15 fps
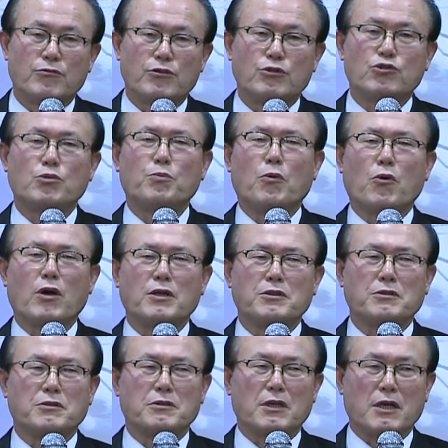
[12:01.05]
우리
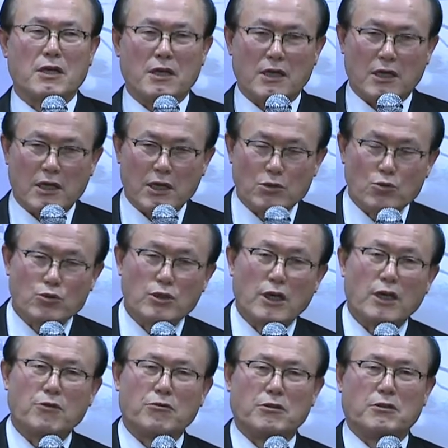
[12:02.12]
축복가정 다
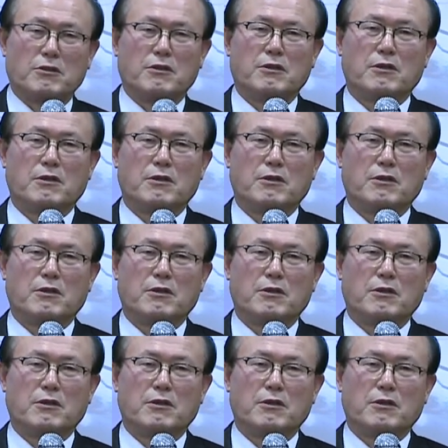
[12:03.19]
조상회원